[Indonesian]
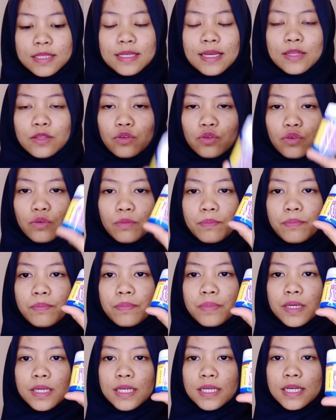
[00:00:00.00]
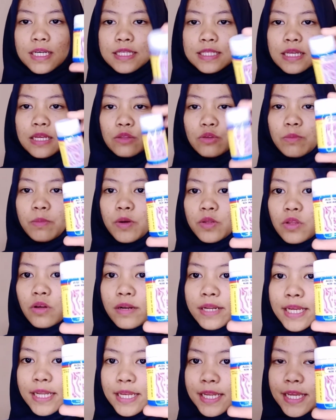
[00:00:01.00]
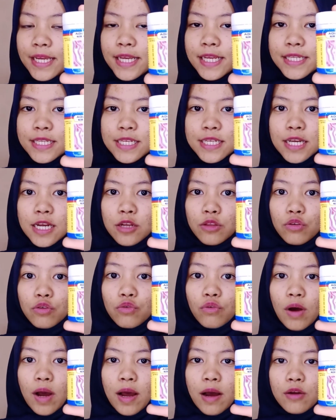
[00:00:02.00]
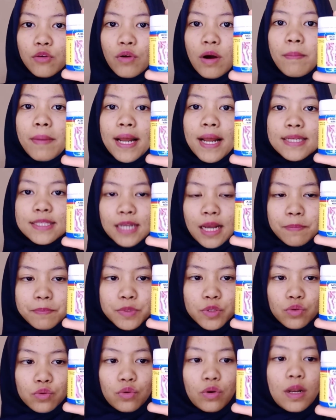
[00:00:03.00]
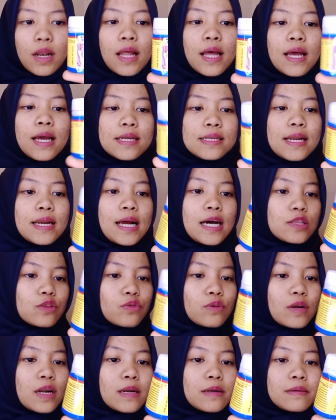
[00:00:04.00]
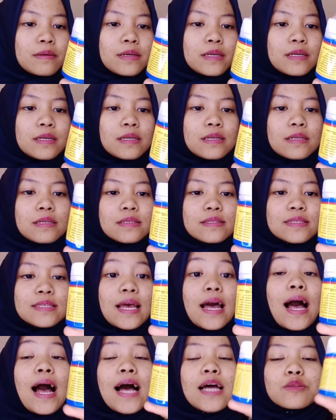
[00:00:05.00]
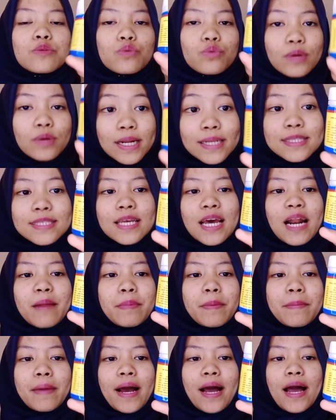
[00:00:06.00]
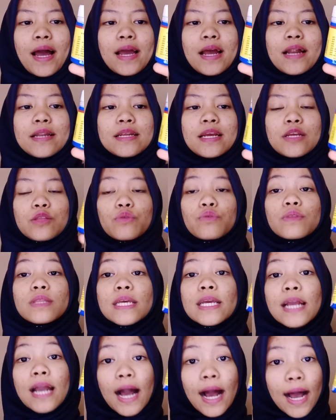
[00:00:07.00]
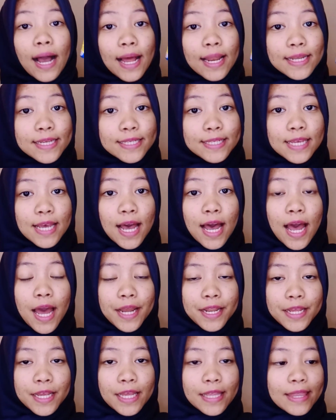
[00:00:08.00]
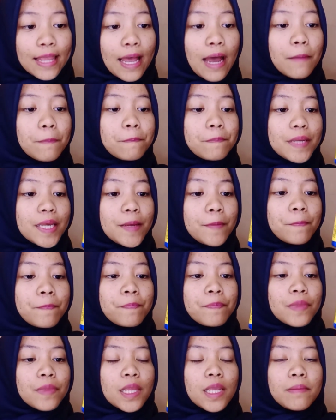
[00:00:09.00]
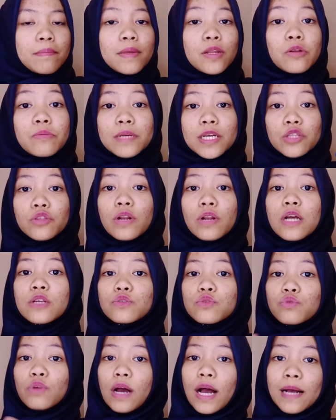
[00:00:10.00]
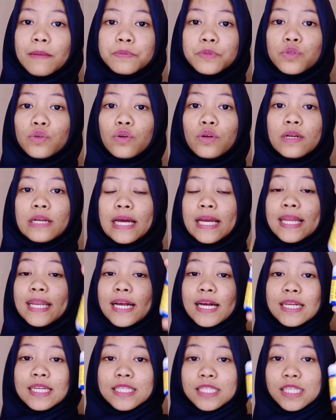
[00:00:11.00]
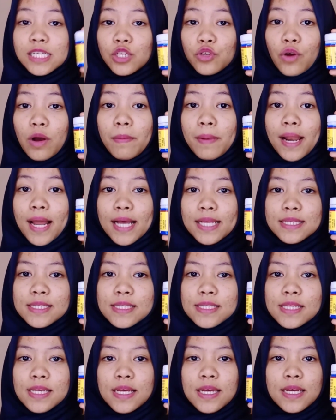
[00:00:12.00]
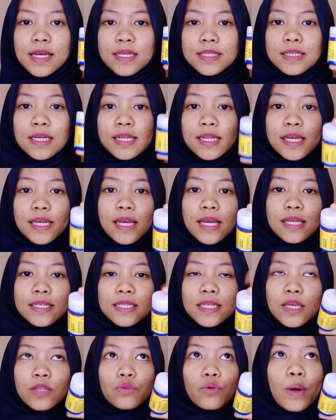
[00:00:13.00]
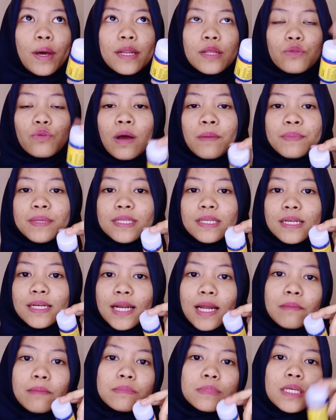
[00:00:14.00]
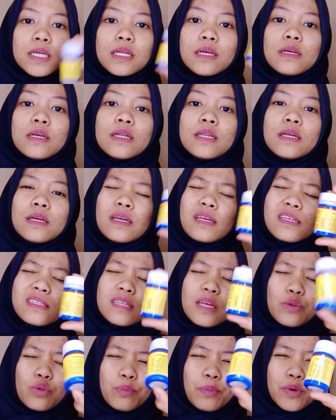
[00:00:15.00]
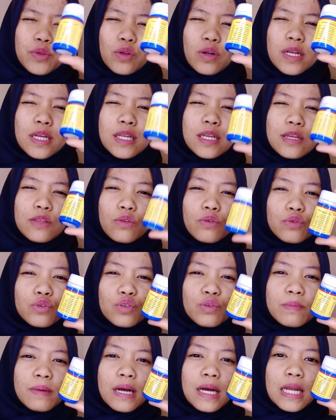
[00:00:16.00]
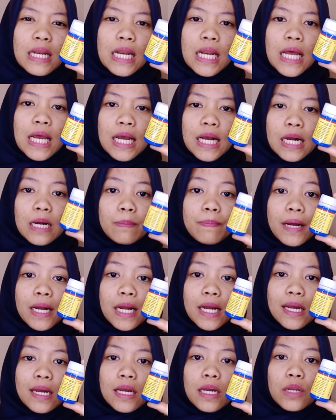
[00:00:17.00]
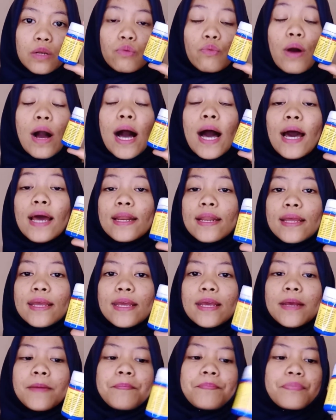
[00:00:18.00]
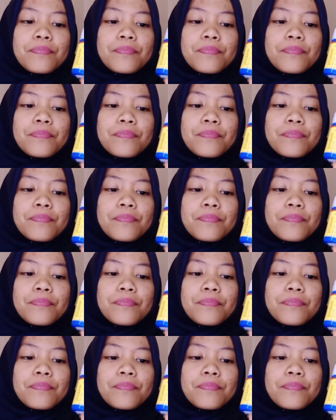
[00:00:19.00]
satu uh, satu botol ini isinya itu dua, 12 kapsul dan aturan aturan cara pemakaiannya itu tiga kali sehari tapi minumnya itu langsung dua kapsul nah ini kan isinya 12 jadi satu hari itu habis 6 jadi ini satu botol ini tuh cuman kepake dua hari